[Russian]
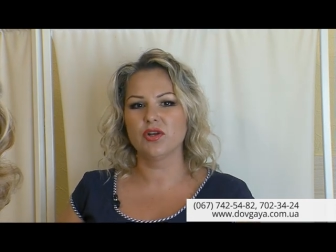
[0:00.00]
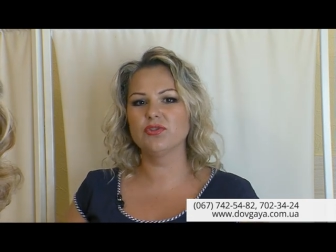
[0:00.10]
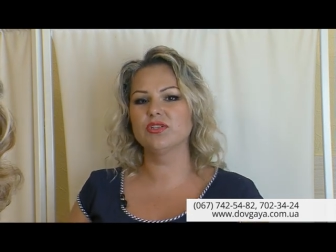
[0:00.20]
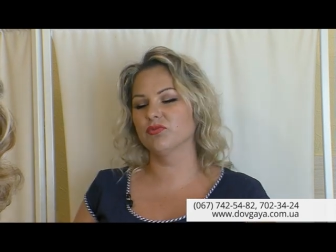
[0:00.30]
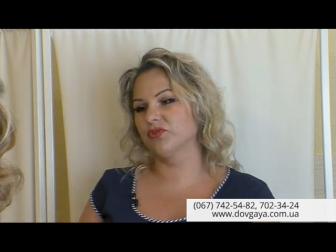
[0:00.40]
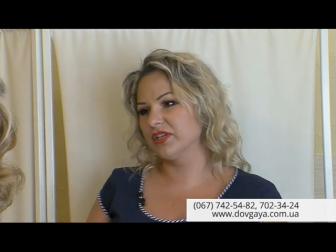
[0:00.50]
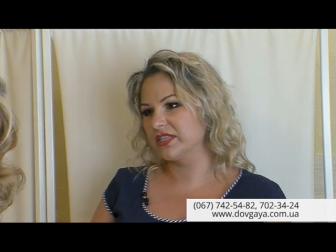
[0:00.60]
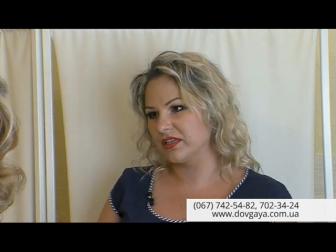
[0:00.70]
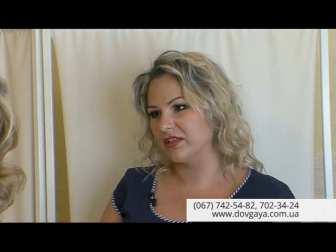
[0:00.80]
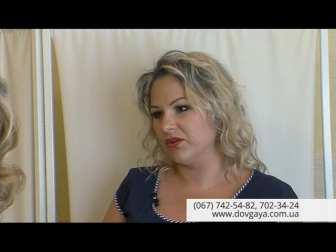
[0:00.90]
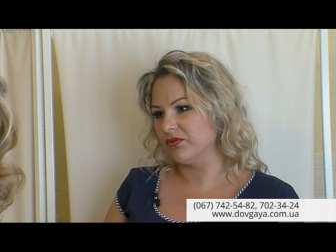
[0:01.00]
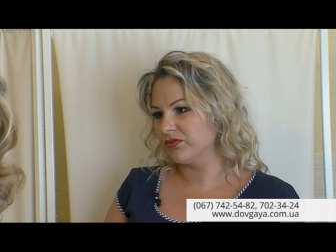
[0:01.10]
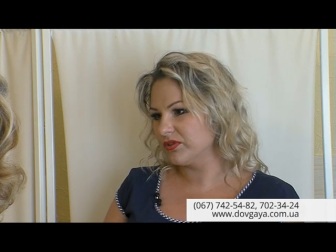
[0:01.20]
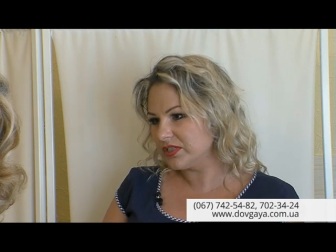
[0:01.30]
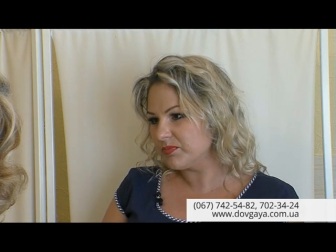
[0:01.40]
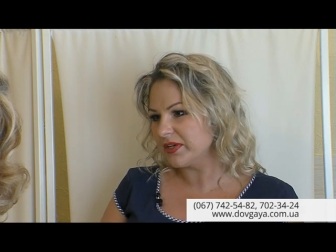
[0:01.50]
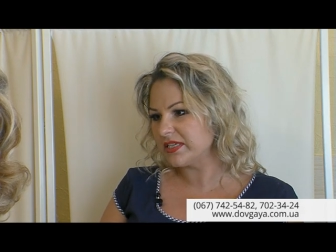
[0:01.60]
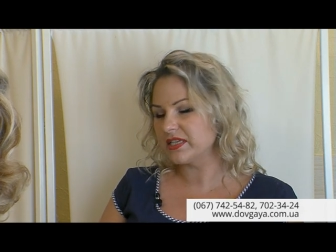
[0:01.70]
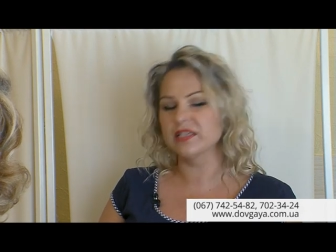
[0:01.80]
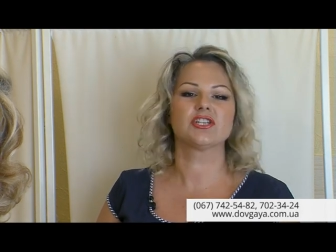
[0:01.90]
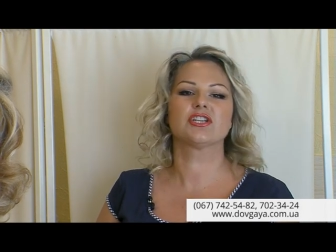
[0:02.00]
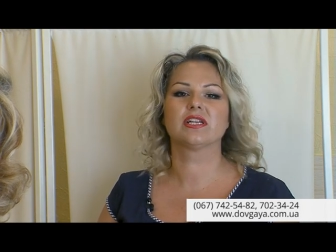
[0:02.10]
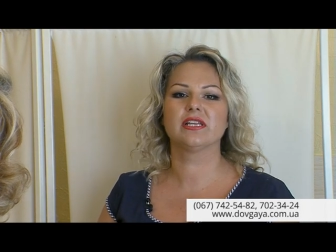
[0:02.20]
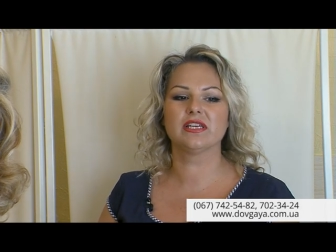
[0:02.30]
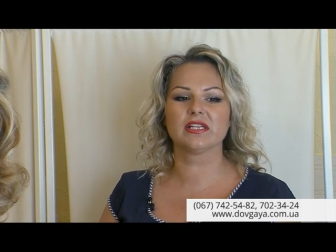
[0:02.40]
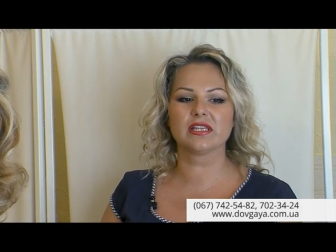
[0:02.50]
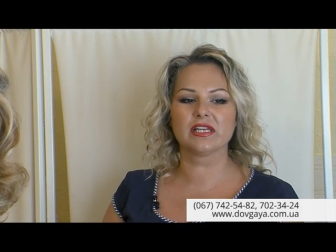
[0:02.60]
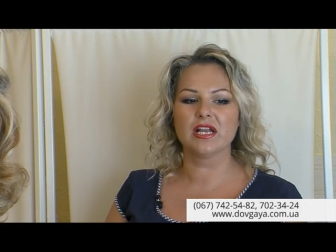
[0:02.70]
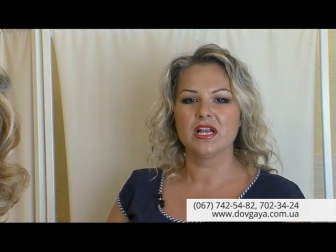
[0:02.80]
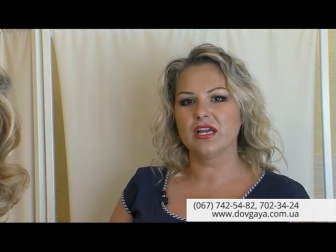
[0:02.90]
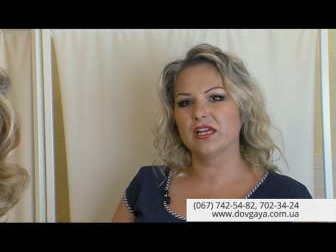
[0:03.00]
Люди многие страдают, депрессией, наши клиенты,